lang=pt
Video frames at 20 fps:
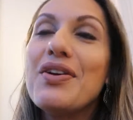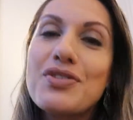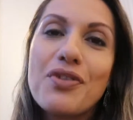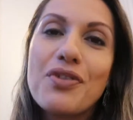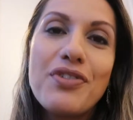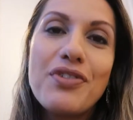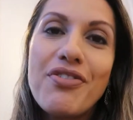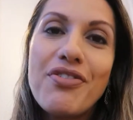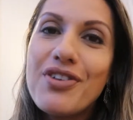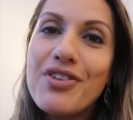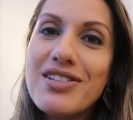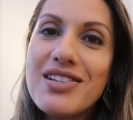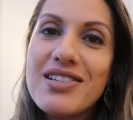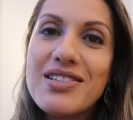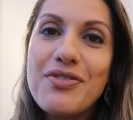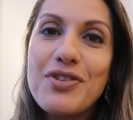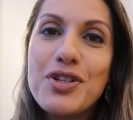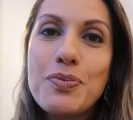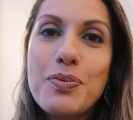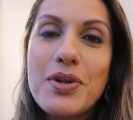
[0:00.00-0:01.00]
eu resolvi fazer
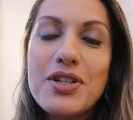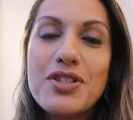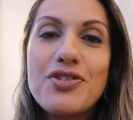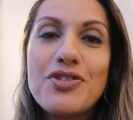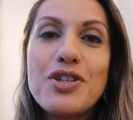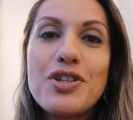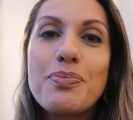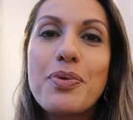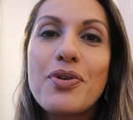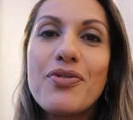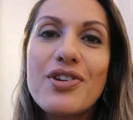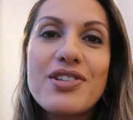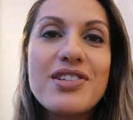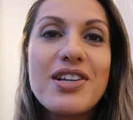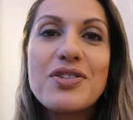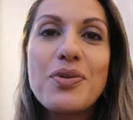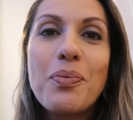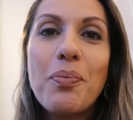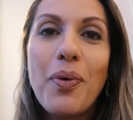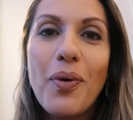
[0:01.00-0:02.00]
esse vídeo para dividir com
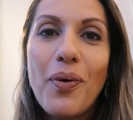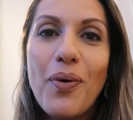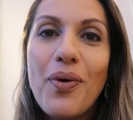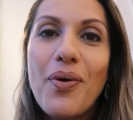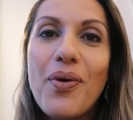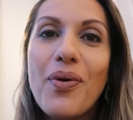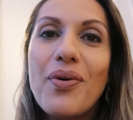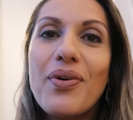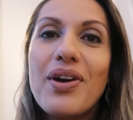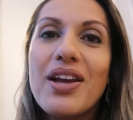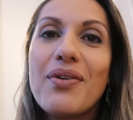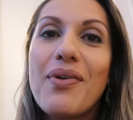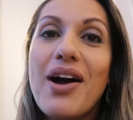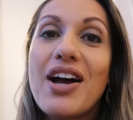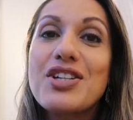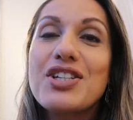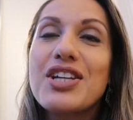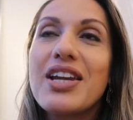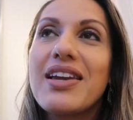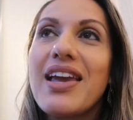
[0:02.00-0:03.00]
vocês um pouco. Eu
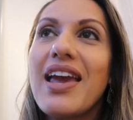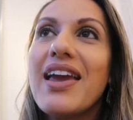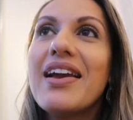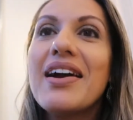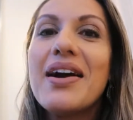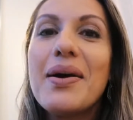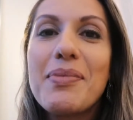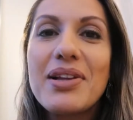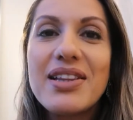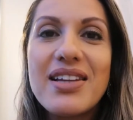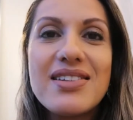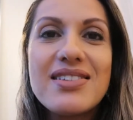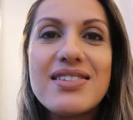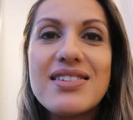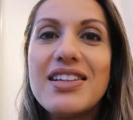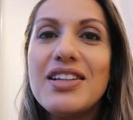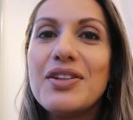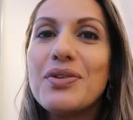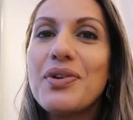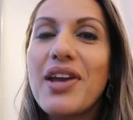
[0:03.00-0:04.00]
acho que quem ama
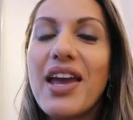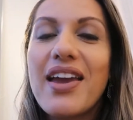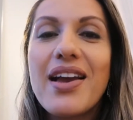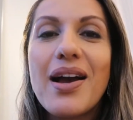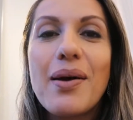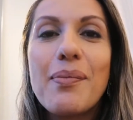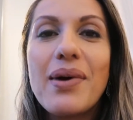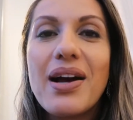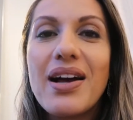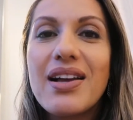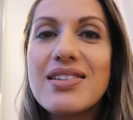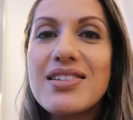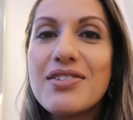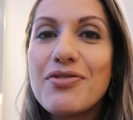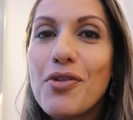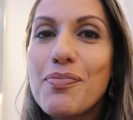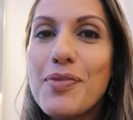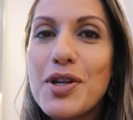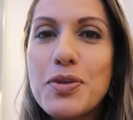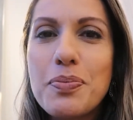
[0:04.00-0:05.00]
tecido, quem ama
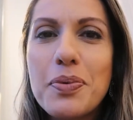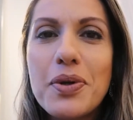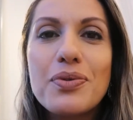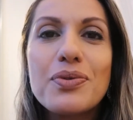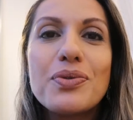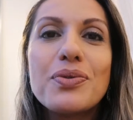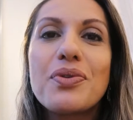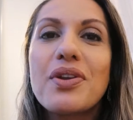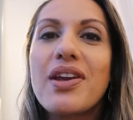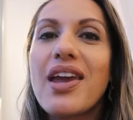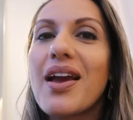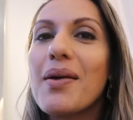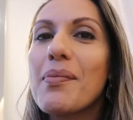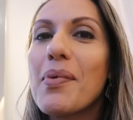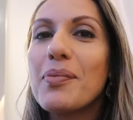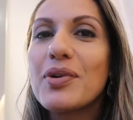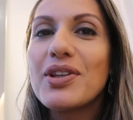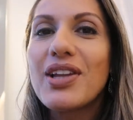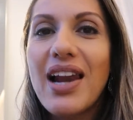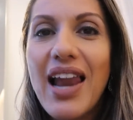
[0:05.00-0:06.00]
desenvolvimento de produto, quem
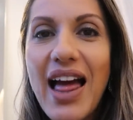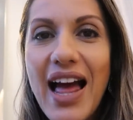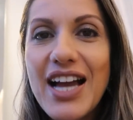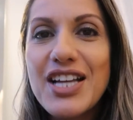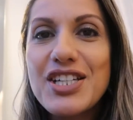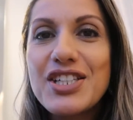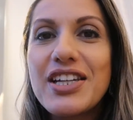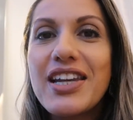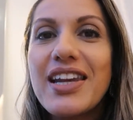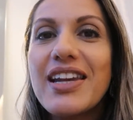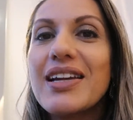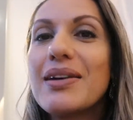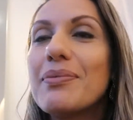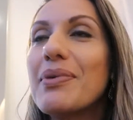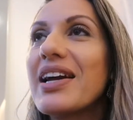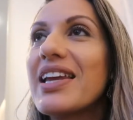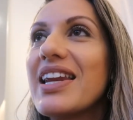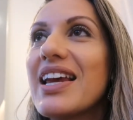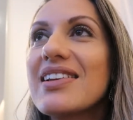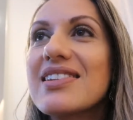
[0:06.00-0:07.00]
ama modelagem, quem ama
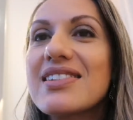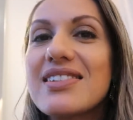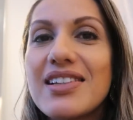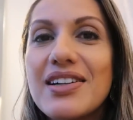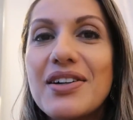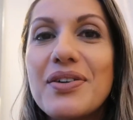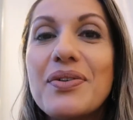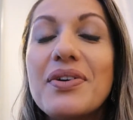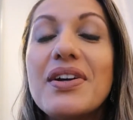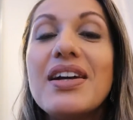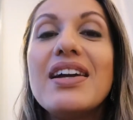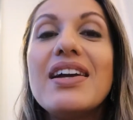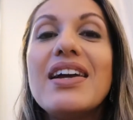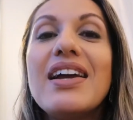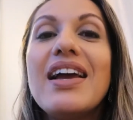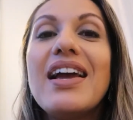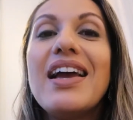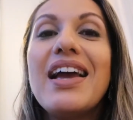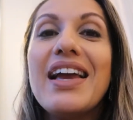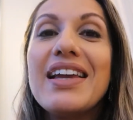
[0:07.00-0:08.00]
criação,
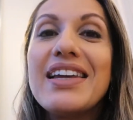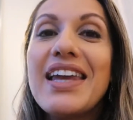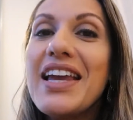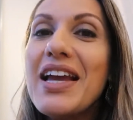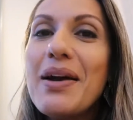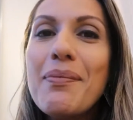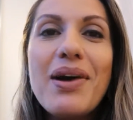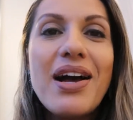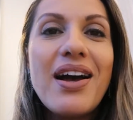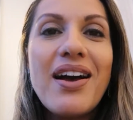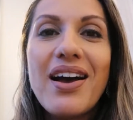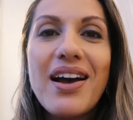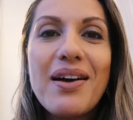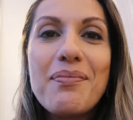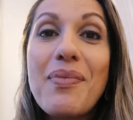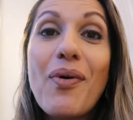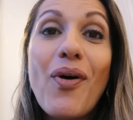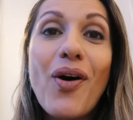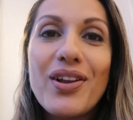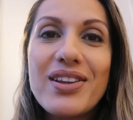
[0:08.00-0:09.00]
quem ama
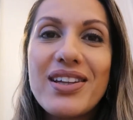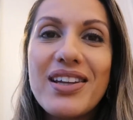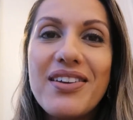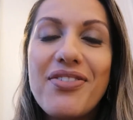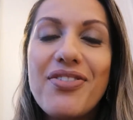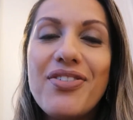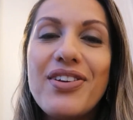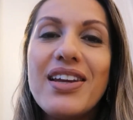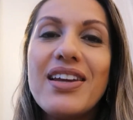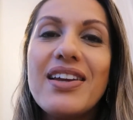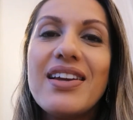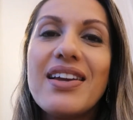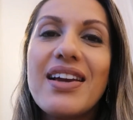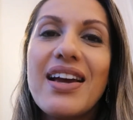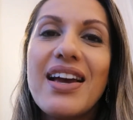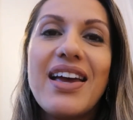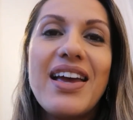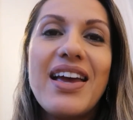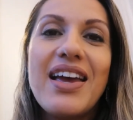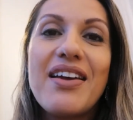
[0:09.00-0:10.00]
moda, enfim,
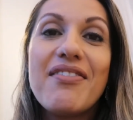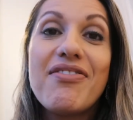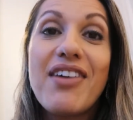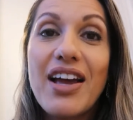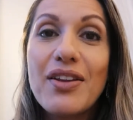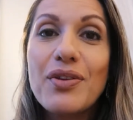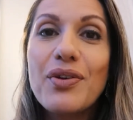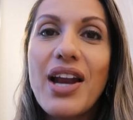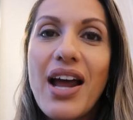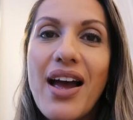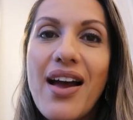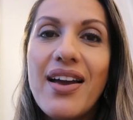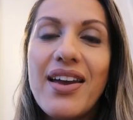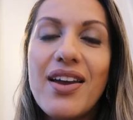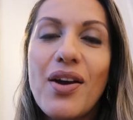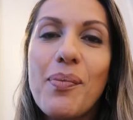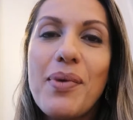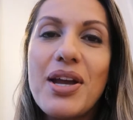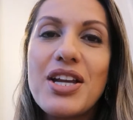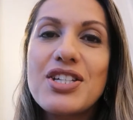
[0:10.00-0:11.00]
é, vai adorar
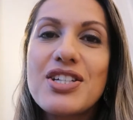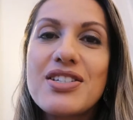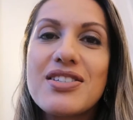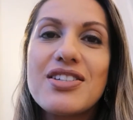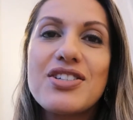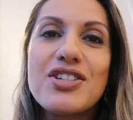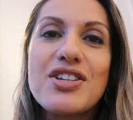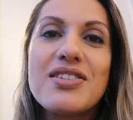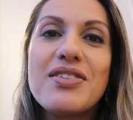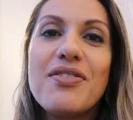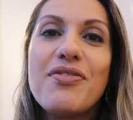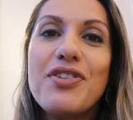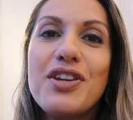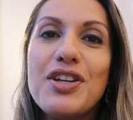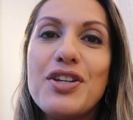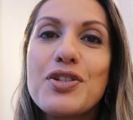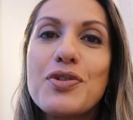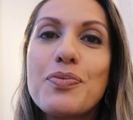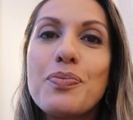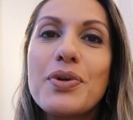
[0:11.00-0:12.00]
realmente assistir esse
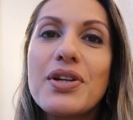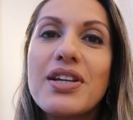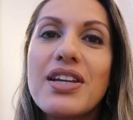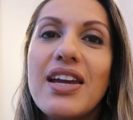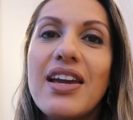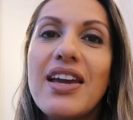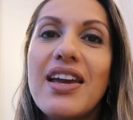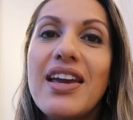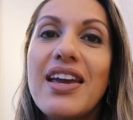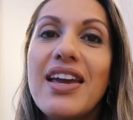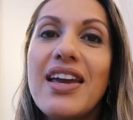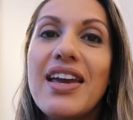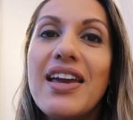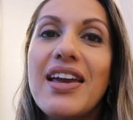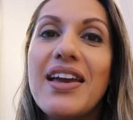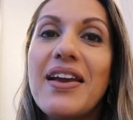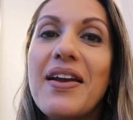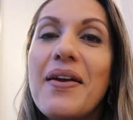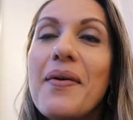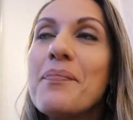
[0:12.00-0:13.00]
vídeo
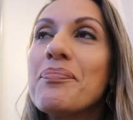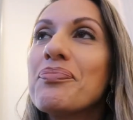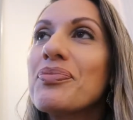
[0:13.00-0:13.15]
porque